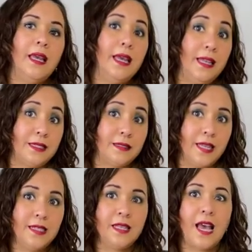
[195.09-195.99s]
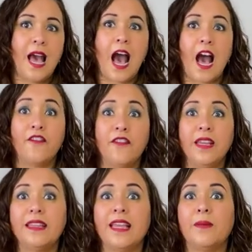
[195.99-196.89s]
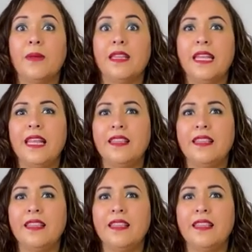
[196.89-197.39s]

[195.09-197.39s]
El estrés afecta de manera